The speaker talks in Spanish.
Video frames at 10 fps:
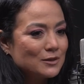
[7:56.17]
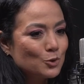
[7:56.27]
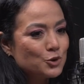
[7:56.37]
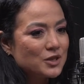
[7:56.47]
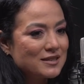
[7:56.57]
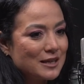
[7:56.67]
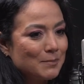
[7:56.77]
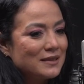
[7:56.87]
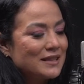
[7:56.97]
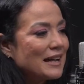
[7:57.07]
luchas
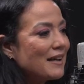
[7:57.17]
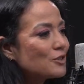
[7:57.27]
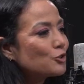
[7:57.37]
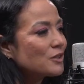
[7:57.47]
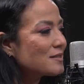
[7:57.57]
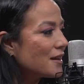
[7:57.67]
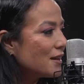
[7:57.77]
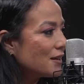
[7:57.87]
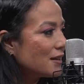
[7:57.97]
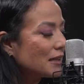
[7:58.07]
reivindicadas, otras que,